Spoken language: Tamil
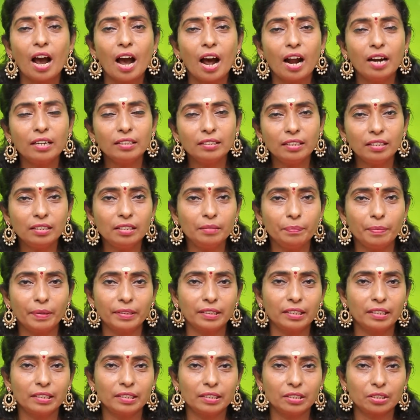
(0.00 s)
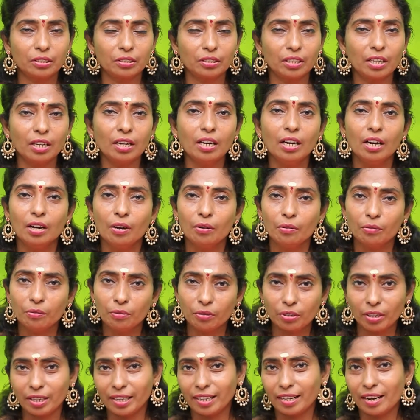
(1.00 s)
அடுத்தது பார்த்தீங்கன்னு வச்சுங்களேன்
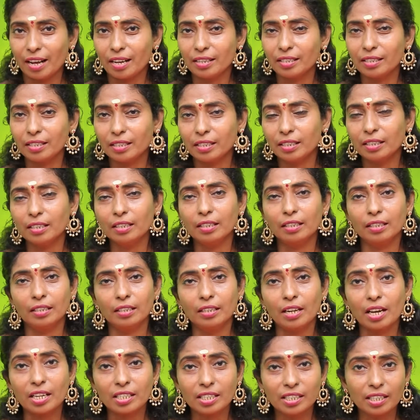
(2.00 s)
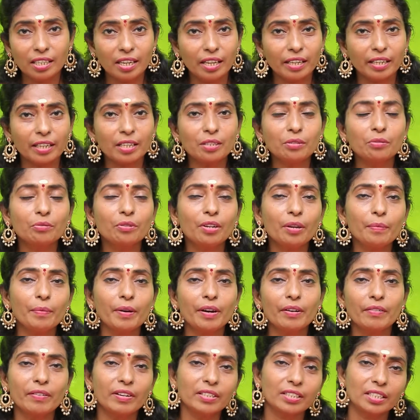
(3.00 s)
உங்களுடைய ராசிக்கு ராசியிலேயே சூரிய
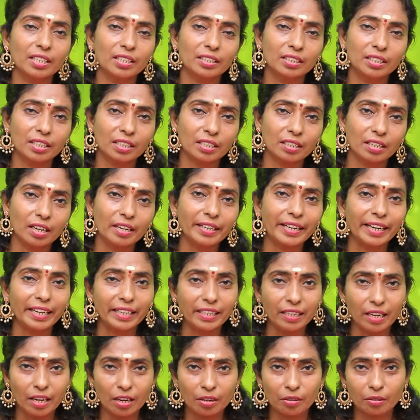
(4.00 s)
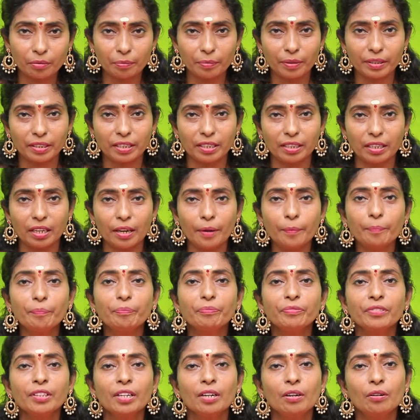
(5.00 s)
பகவான் செஞ்சுருக்கனால என்ன ஆகும்னு பார்த்தீங்கன்னா
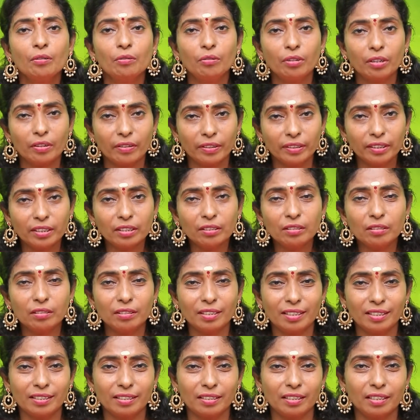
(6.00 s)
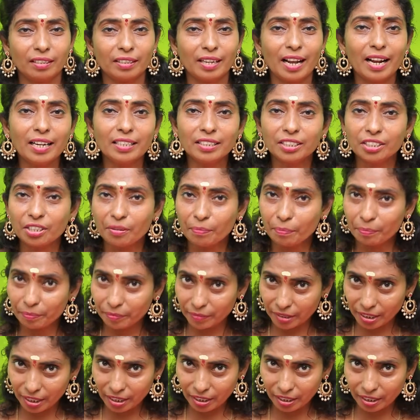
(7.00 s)
உங்களுக்கு வந்து இந்த கால்சியம்
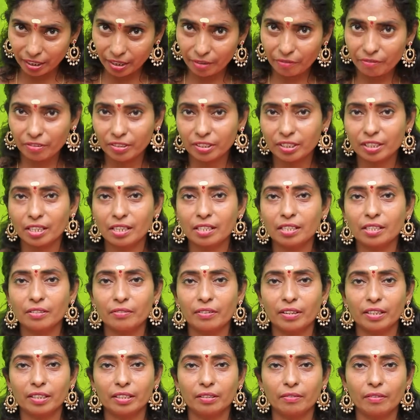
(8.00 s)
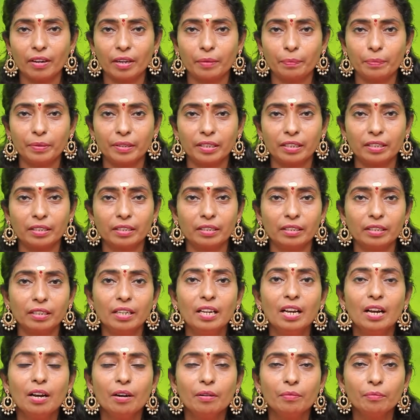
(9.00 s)
டெஃபிஷியன்சி வரதுக்கு வாய்ப்பு இருக்குது
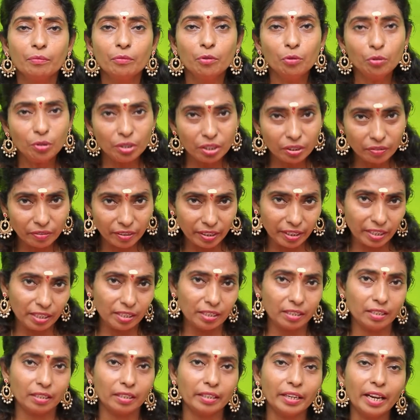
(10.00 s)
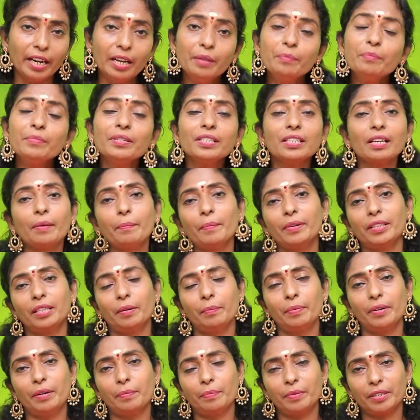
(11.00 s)
மூட்டு வலி எலும்பு
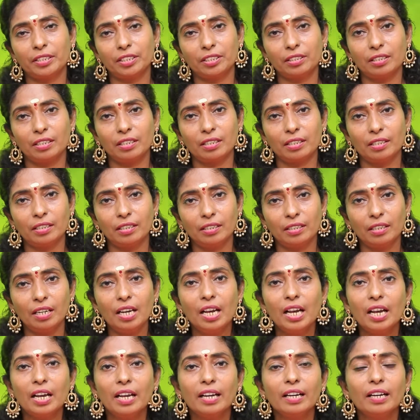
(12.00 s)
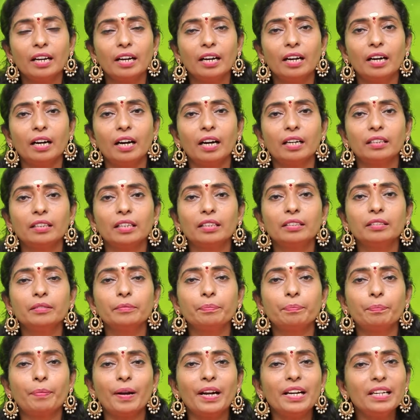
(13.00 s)
சம்மந்தப்பட்ட பிரச்சனைகள் அதாவது
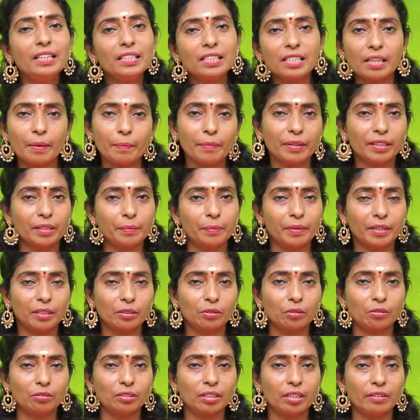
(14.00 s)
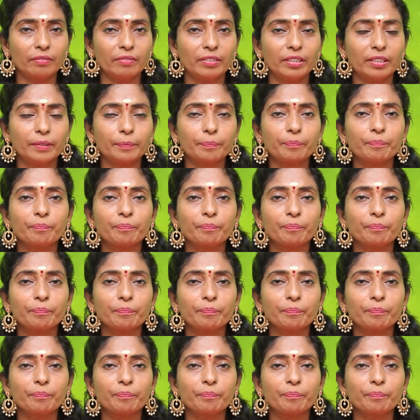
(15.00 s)
பல் சம்மந்தப்பட்ட தொந்தரவு